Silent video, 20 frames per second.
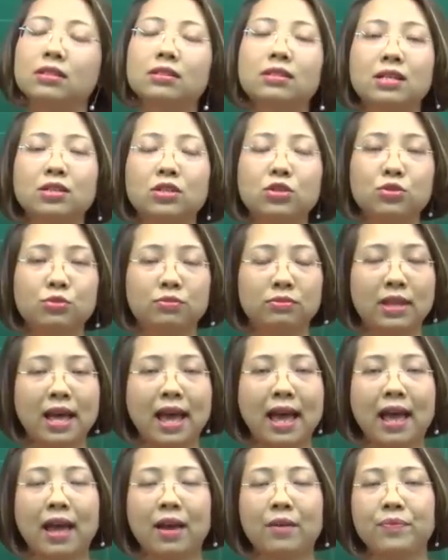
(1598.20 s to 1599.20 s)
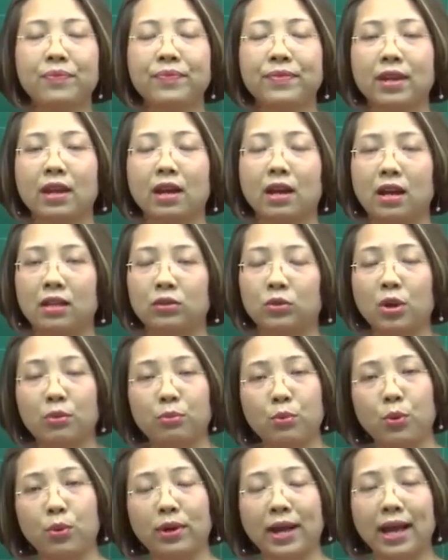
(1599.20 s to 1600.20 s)
hướng dẫn cho chúng ta à,
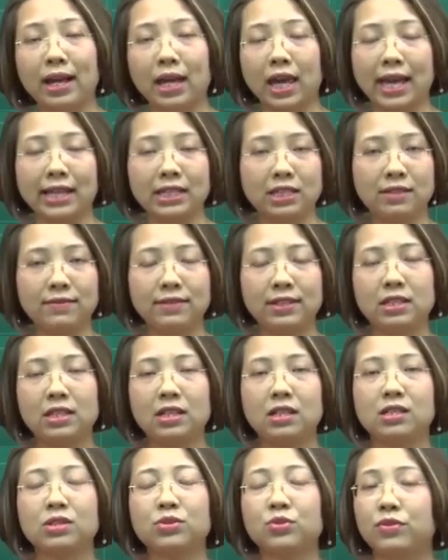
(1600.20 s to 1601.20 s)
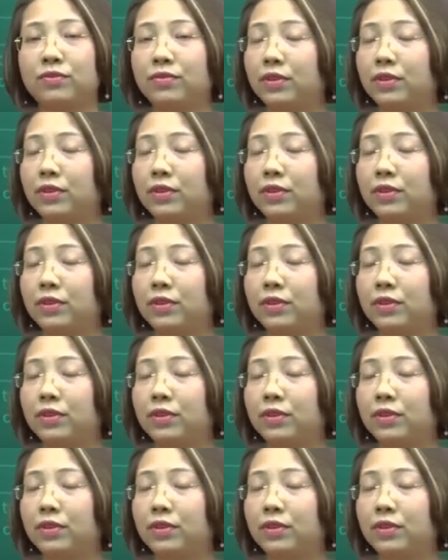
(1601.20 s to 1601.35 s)
toàn bộ các cái activities của